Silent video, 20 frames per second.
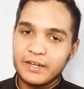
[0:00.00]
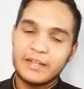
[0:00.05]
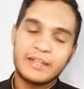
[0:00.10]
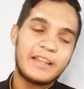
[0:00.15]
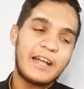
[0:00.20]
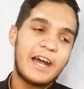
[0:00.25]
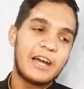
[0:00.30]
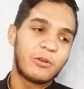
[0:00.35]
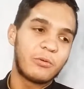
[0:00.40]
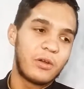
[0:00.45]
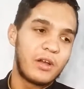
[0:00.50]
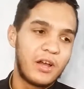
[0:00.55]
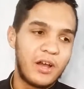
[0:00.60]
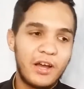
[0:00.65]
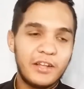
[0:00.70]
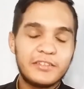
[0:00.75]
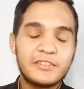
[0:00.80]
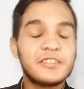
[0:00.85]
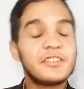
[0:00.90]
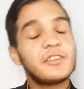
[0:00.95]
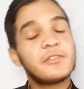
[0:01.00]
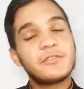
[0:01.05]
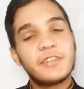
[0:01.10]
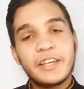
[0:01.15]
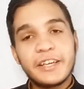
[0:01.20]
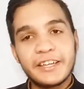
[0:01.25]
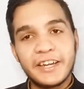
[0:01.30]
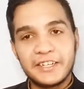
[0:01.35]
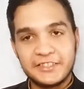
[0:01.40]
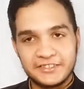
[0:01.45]
Claro, antes de eu
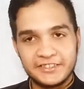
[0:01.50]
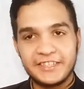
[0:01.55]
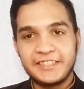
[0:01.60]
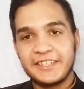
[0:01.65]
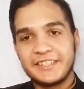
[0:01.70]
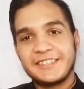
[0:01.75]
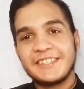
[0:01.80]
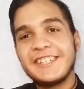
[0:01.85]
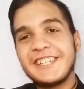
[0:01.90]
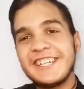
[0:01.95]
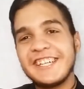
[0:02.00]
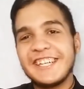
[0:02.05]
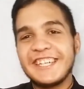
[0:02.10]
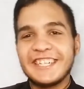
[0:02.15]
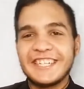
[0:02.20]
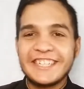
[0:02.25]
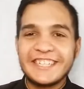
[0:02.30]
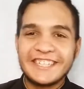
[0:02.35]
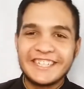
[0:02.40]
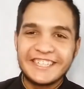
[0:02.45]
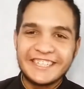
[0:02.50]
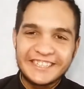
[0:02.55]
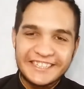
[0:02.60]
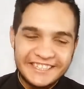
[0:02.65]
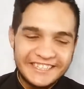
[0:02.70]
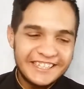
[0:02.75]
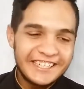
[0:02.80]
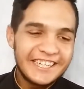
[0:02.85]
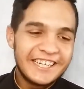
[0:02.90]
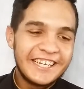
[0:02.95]
ser crente, né, gente?